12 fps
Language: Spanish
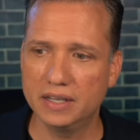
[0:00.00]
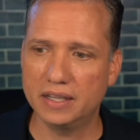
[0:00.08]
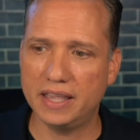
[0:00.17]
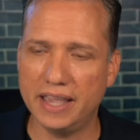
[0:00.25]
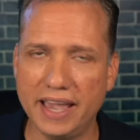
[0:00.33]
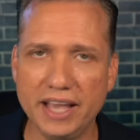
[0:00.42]

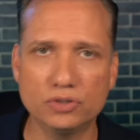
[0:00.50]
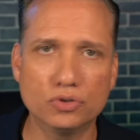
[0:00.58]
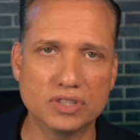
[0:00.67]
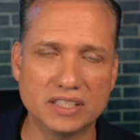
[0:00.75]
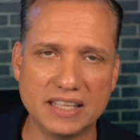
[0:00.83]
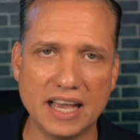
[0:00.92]
Que
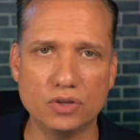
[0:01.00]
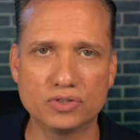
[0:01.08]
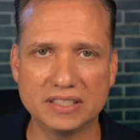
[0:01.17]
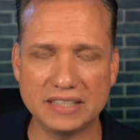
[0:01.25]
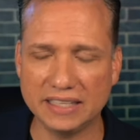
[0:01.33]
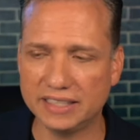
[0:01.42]
estos estados
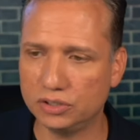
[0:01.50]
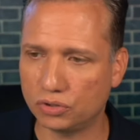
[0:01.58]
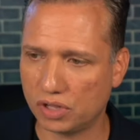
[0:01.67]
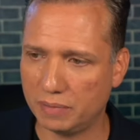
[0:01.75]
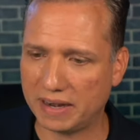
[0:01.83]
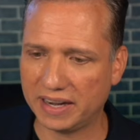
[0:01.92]
están dentro
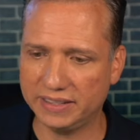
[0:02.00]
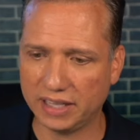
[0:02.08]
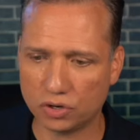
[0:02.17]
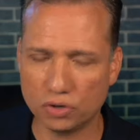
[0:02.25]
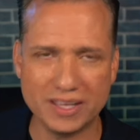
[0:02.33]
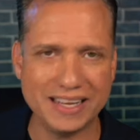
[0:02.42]
del margen de
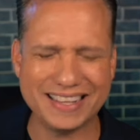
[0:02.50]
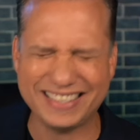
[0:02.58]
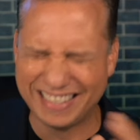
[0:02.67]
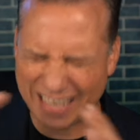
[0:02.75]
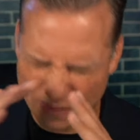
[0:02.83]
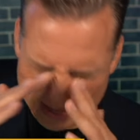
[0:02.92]
error quiere
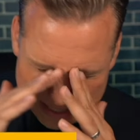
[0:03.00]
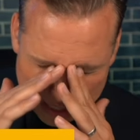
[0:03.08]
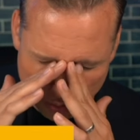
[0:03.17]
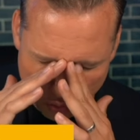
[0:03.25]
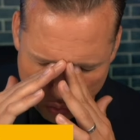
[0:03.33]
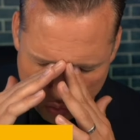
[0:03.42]
decir que va a
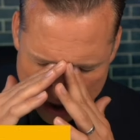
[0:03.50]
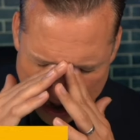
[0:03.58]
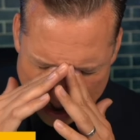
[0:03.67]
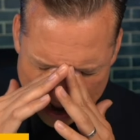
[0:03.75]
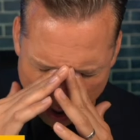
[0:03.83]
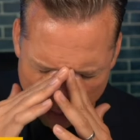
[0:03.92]
ser
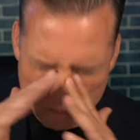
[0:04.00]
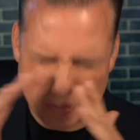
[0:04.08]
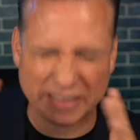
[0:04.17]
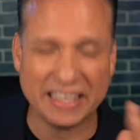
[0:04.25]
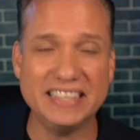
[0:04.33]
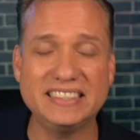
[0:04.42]
una
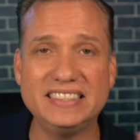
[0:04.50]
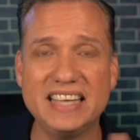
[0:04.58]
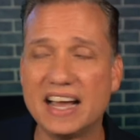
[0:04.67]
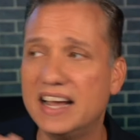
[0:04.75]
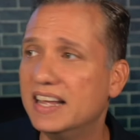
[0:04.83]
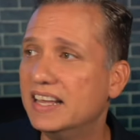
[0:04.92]

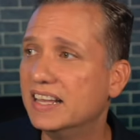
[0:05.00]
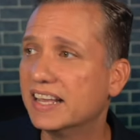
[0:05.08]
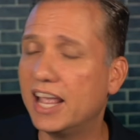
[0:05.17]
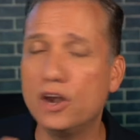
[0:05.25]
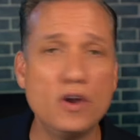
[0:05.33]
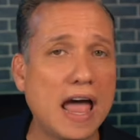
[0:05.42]
competencia
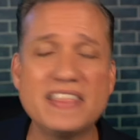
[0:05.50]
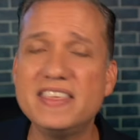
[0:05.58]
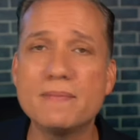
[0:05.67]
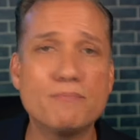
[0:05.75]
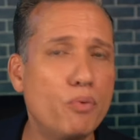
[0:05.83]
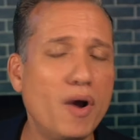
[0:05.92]
que
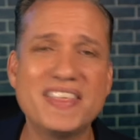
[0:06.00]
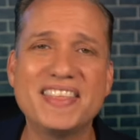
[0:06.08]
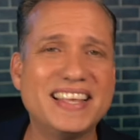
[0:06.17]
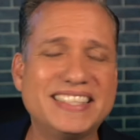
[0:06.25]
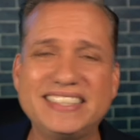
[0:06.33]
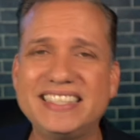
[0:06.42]
nadie puede
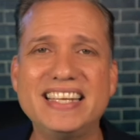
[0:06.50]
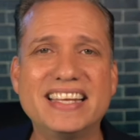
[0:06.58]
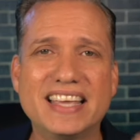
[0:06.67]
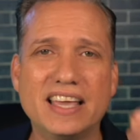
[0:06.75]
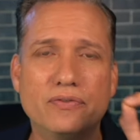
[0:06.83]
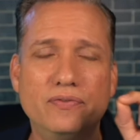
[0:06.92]
decir
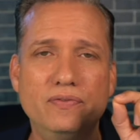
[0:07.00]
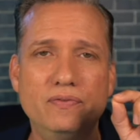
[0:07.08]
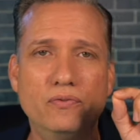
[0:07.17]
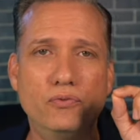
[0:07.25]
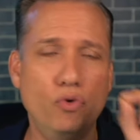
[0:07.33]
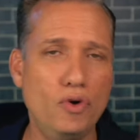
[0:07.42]
que
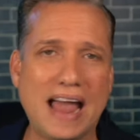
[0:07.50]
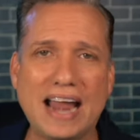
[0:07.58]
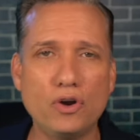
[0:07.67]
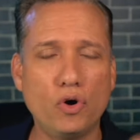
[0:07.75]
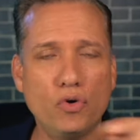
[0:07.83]
fulano